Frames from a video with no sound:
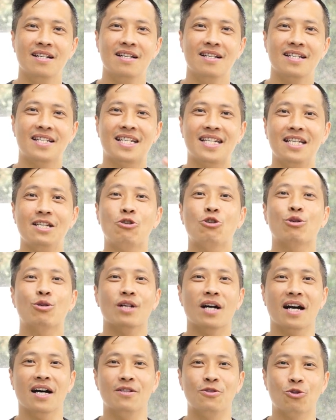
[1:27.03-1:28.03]
吸取
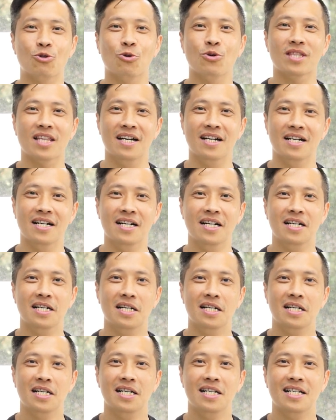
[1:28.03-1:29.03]
了很多的
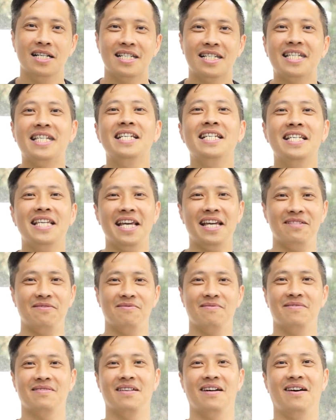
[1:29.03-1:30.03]
经验，
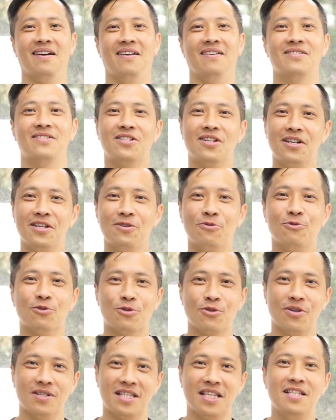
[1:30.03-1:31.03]
好，就例如
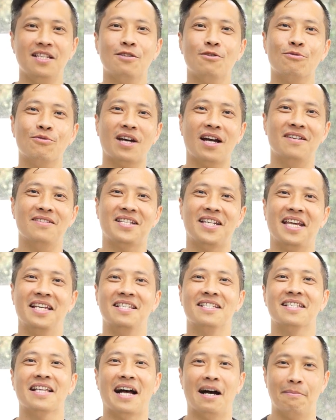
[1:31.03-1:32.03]
说滴滴兔它有
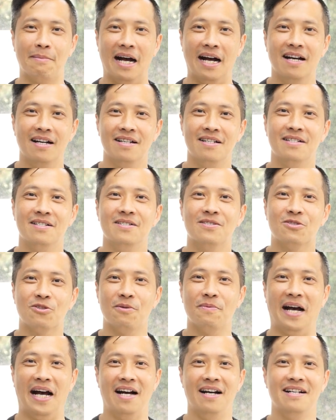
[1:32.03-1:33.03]
前刹嘛，
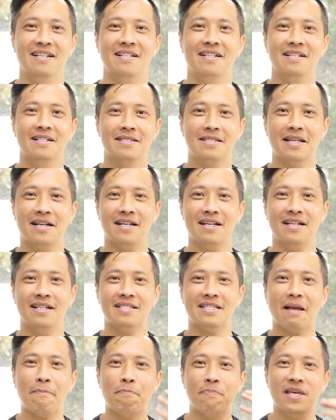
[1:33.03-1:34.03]
对吧？那
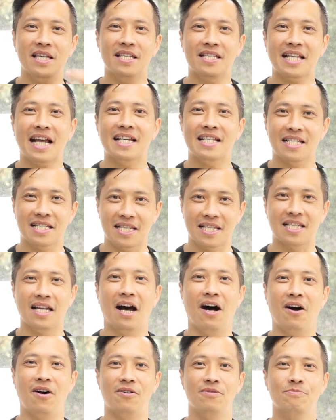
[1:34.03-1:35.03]
在比赛的时
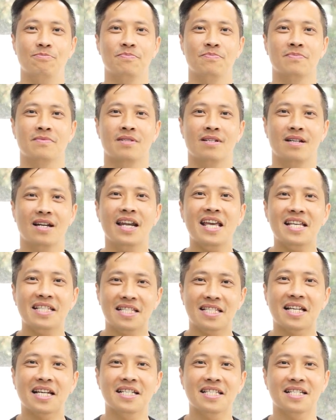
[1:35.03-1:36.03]
候、
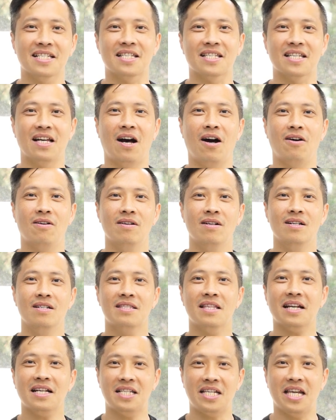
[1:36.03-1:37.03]
练车的时候，
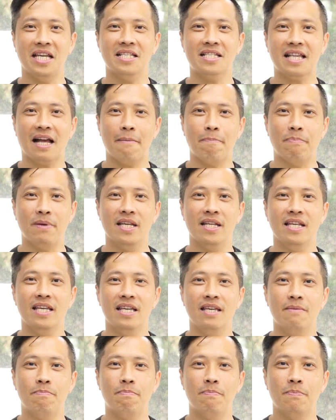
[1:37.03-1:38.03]
那个前刹比
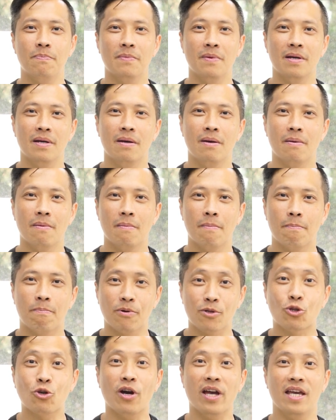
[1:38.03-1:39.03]
例
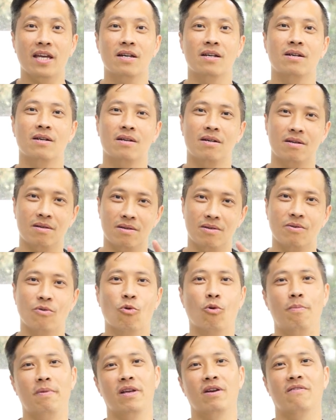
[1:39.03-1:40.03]
不对，
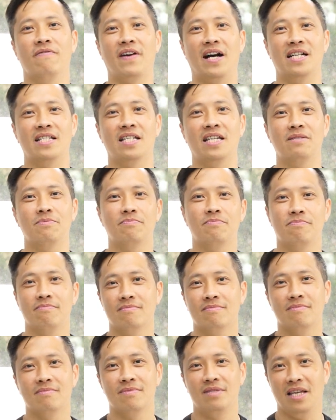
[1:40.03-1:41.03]
我没有发现。
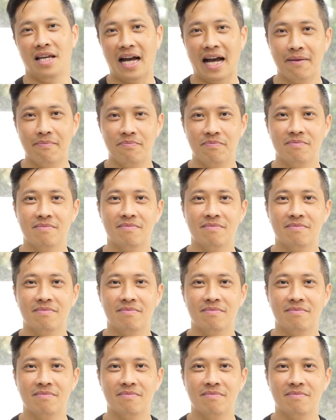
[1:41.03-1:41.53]
你看，